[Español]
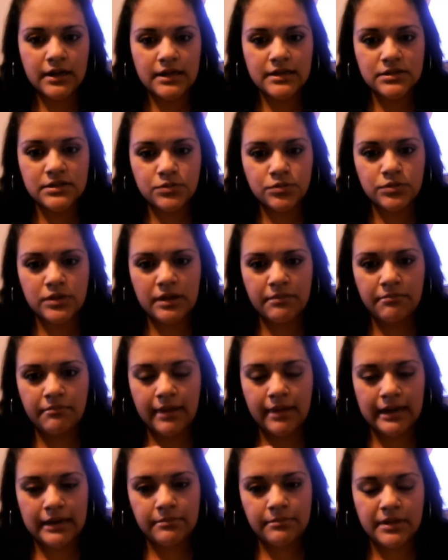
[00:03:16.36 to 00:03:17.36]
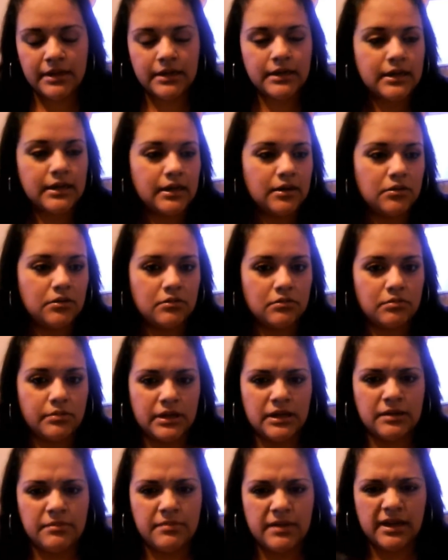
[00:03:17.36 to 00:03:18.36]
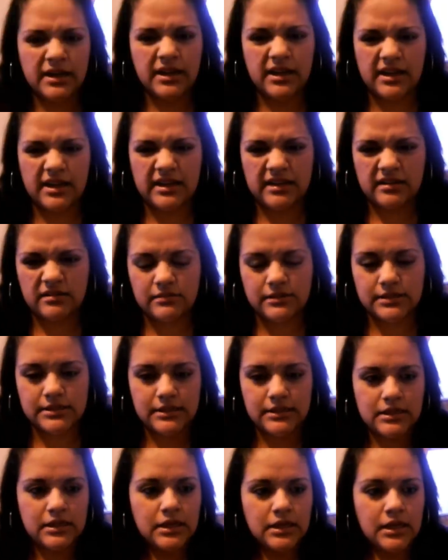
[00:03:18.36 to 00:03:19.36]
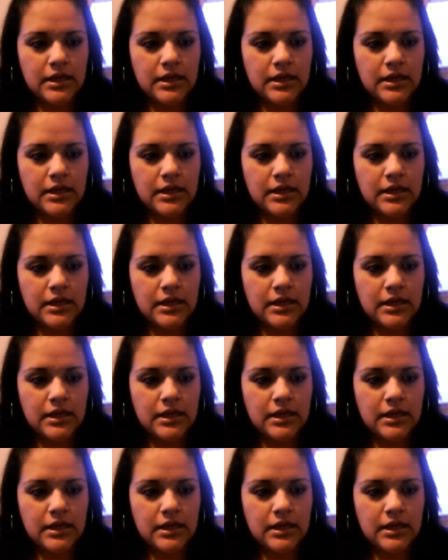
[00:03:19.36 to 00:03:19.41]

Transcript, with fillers: es una mala marca o buena marca, algo así.